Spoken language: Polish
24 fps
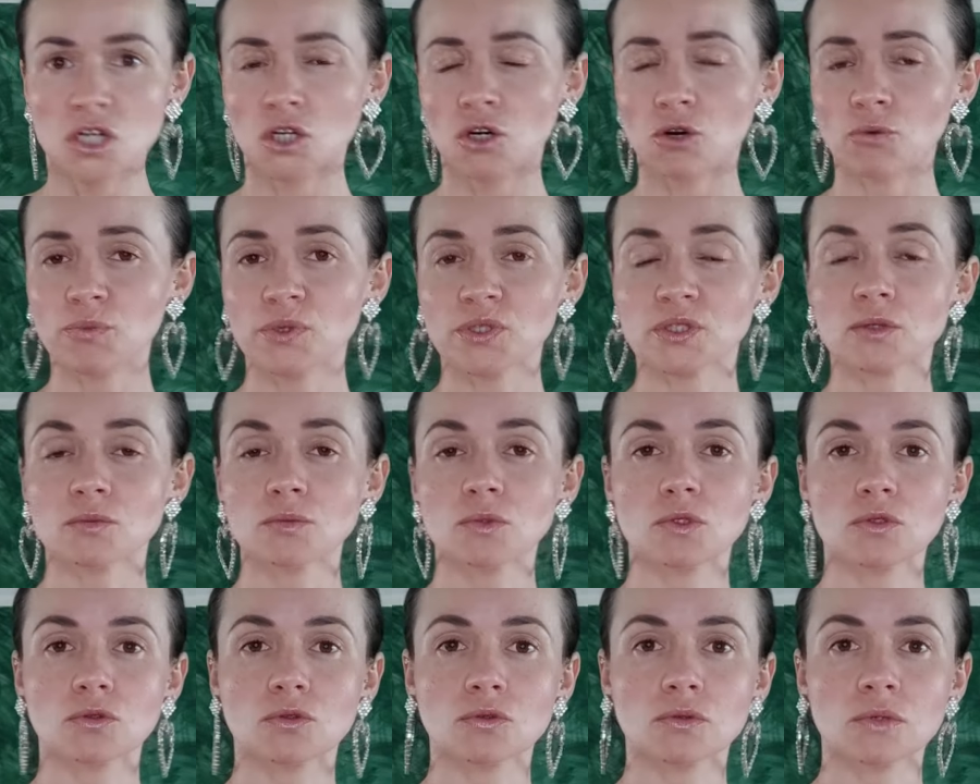
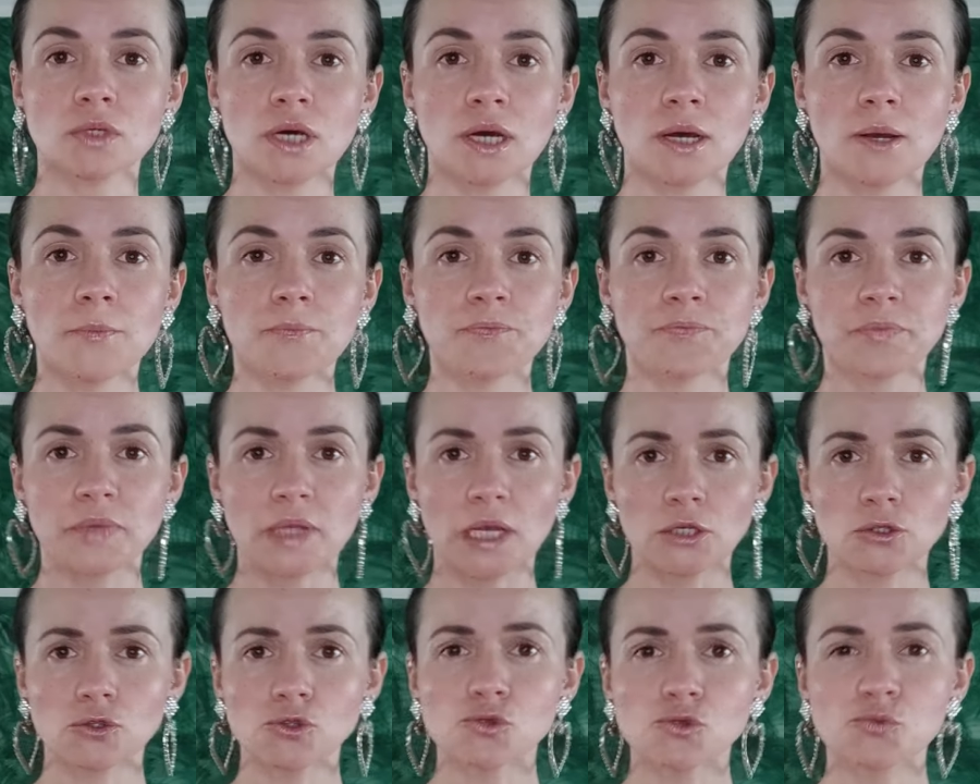Kobietom, które
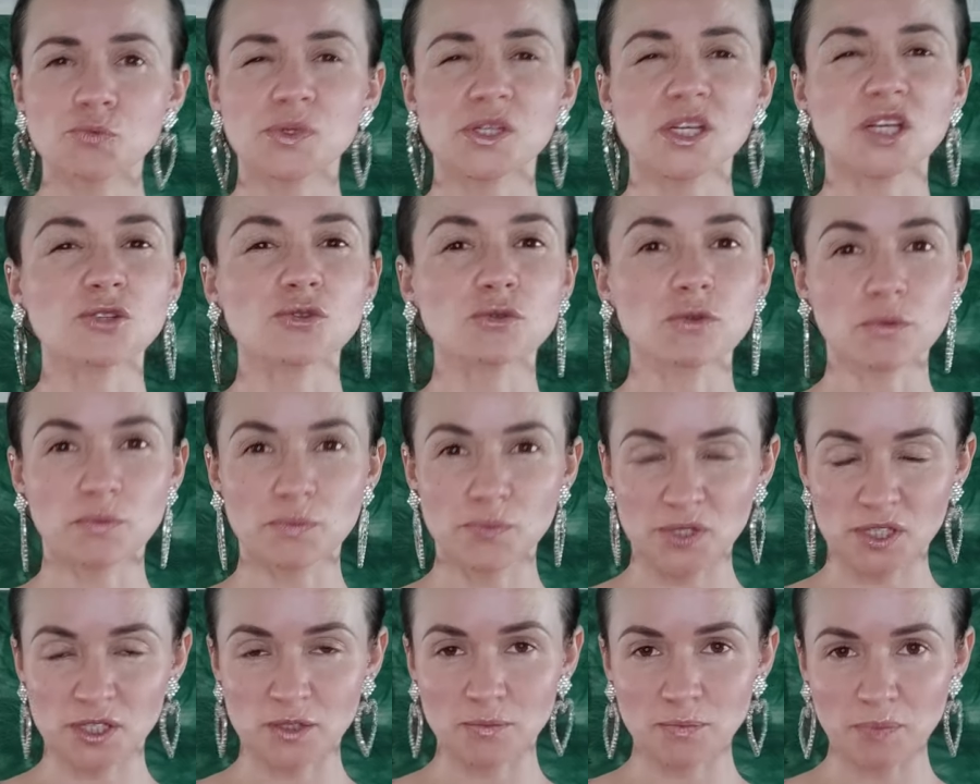już przeszły
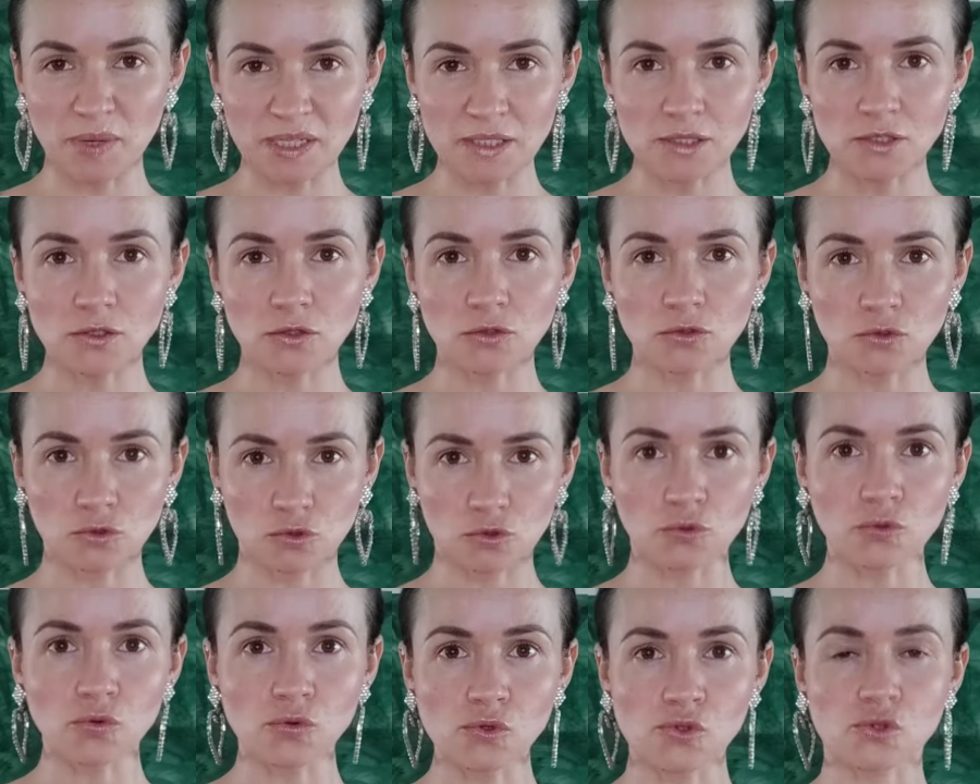przez bardzo
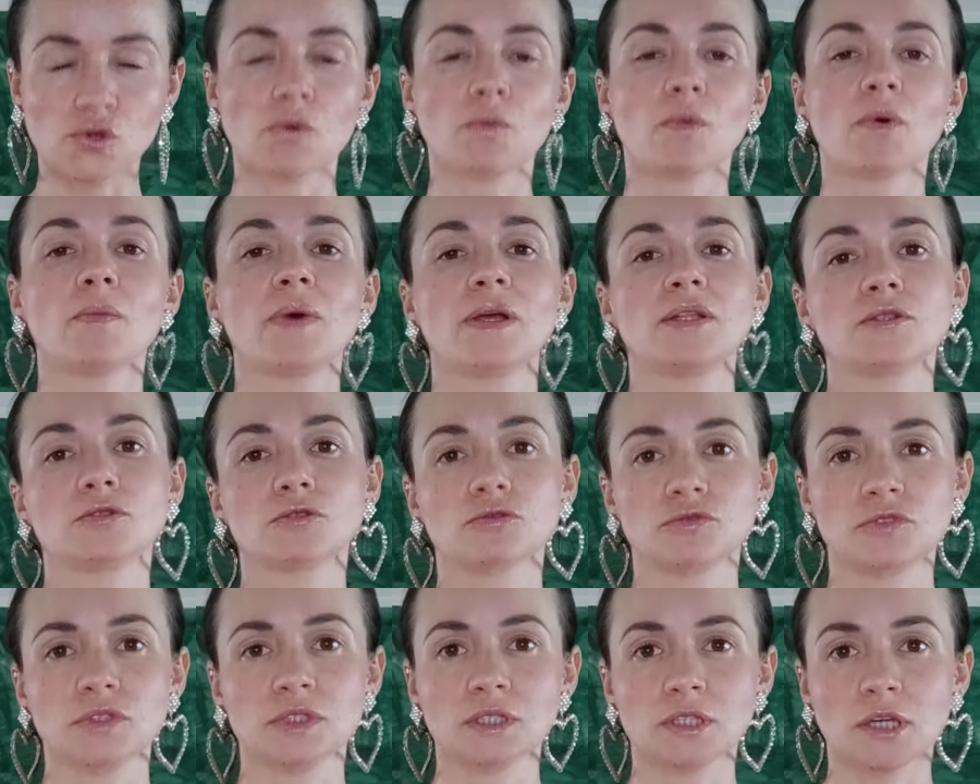dużo
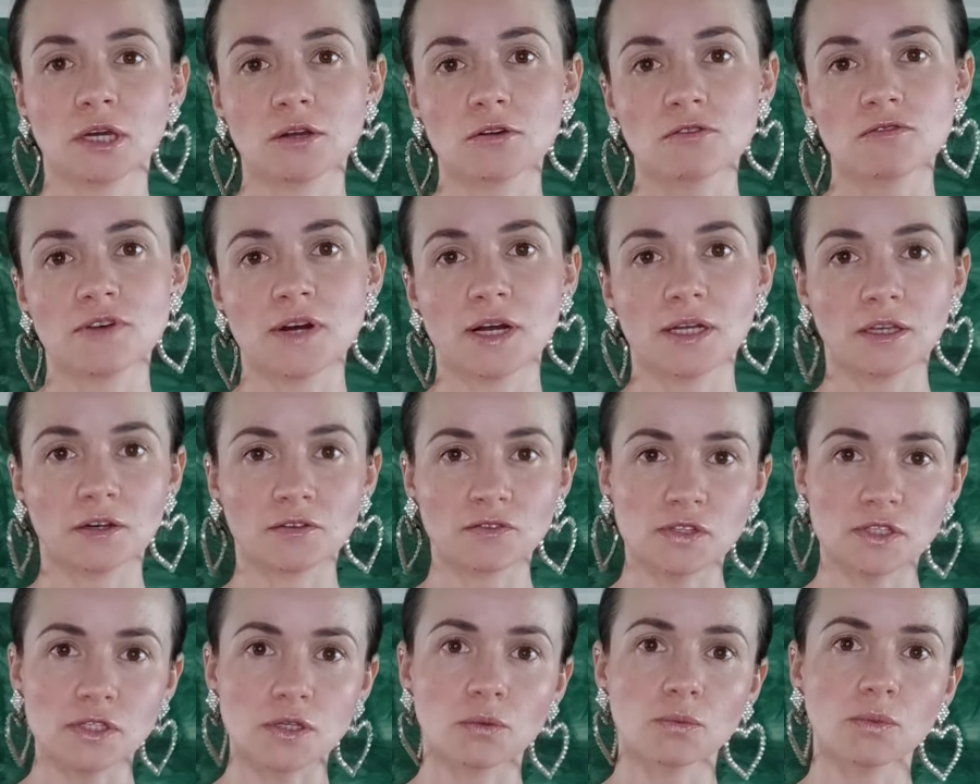momentów integrowania
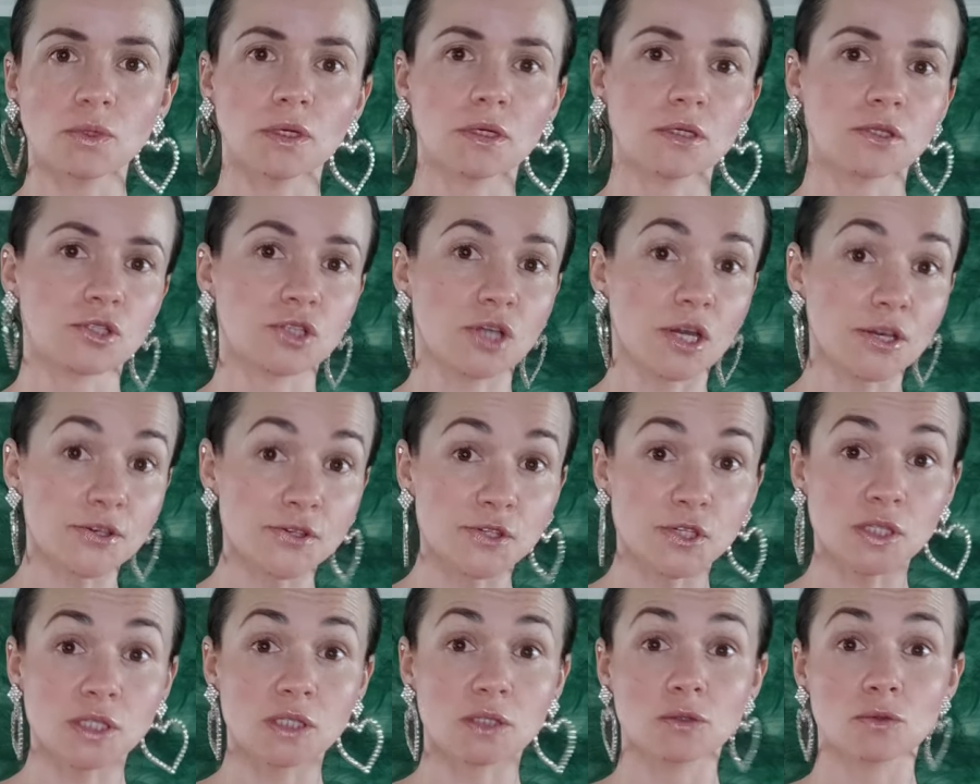w sobie
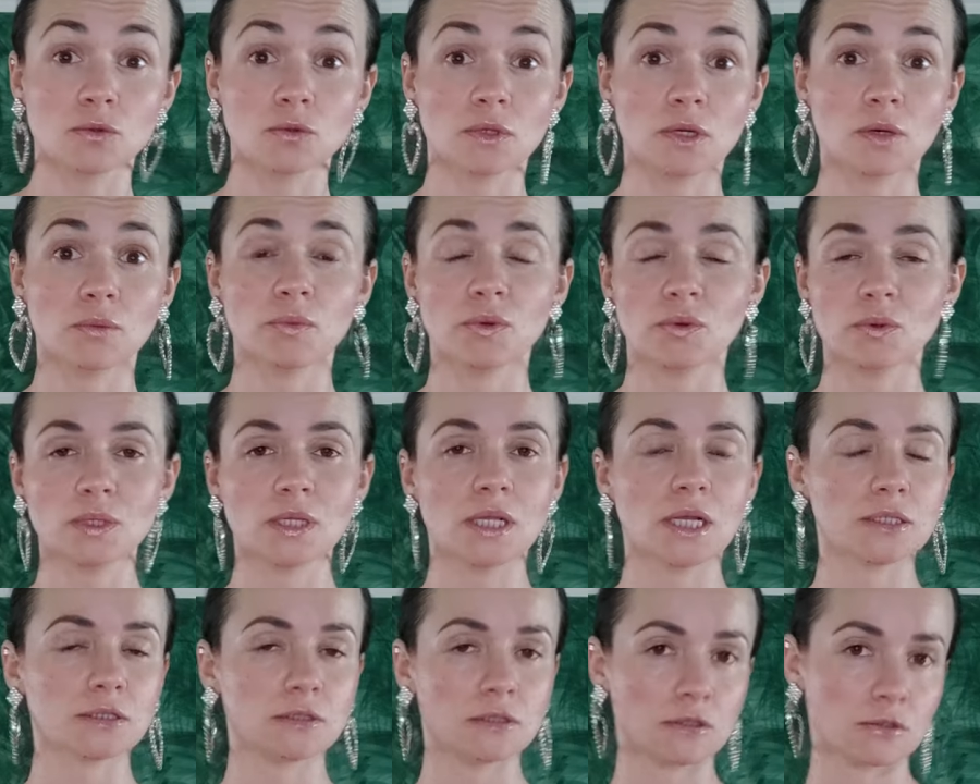rzeczy, które były
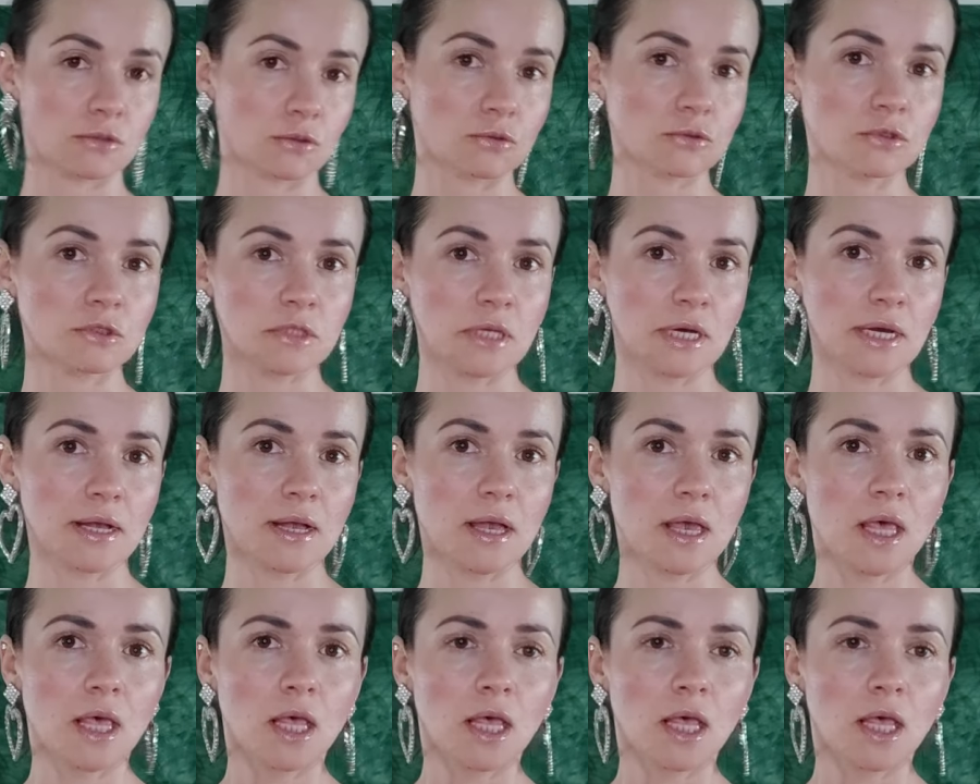dla nich trudne.